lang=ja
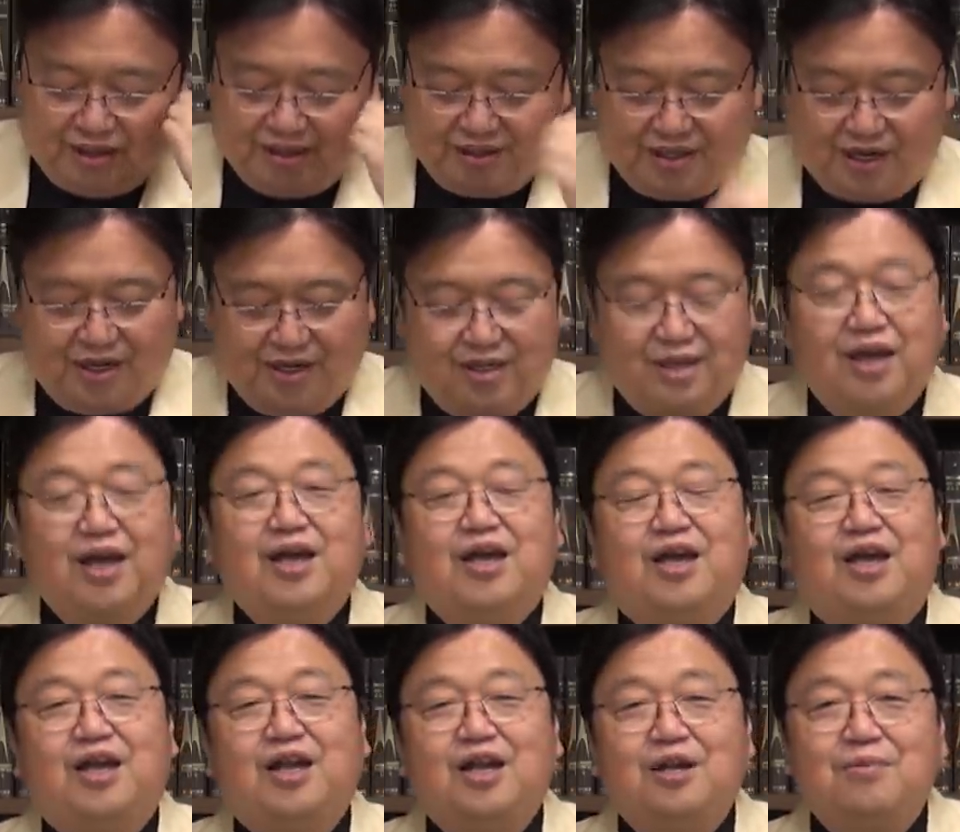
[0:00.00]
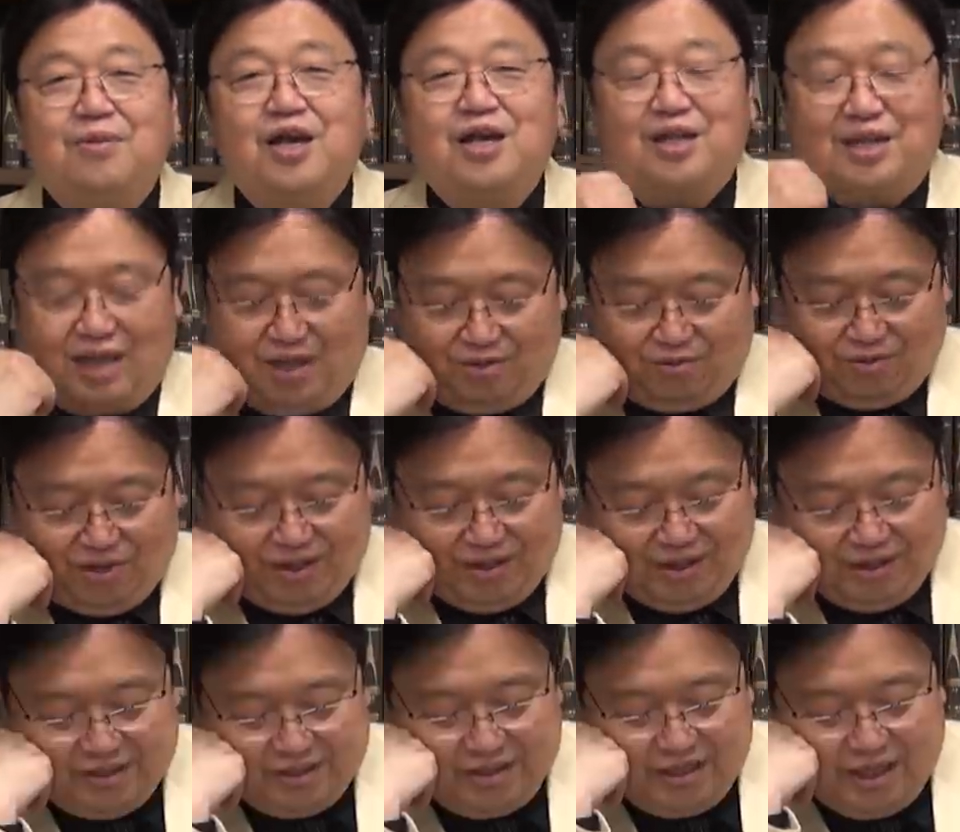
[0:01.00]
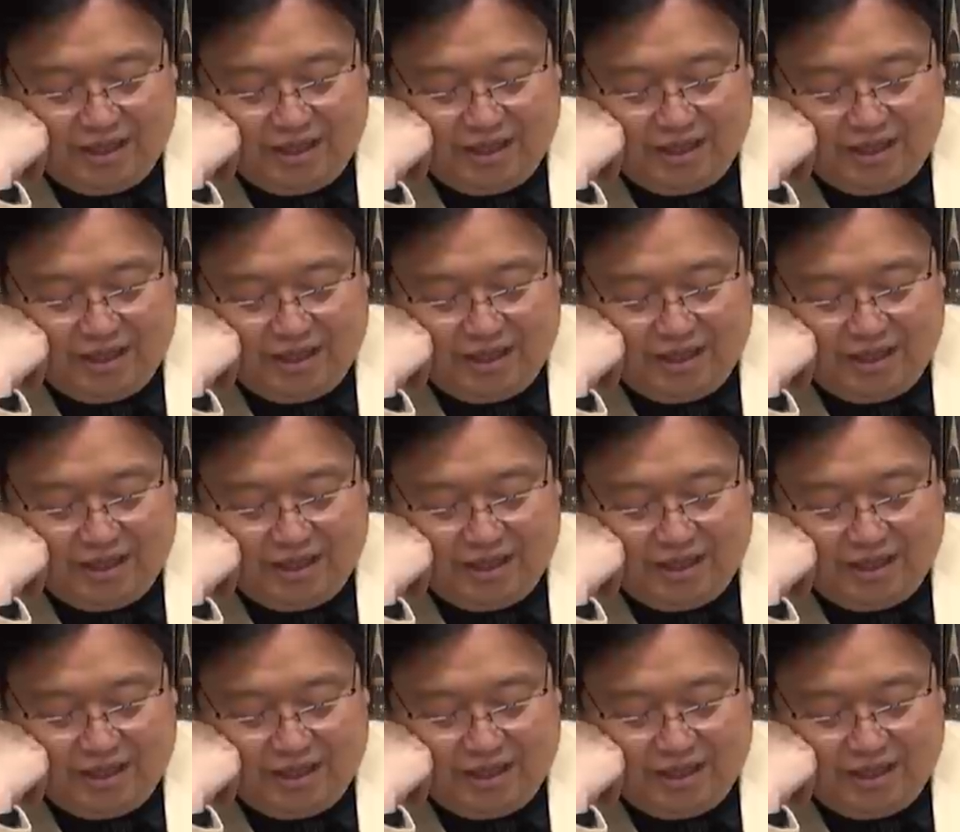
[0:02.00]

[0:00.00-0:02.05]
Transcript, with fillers: さらにエレベーターとかですね、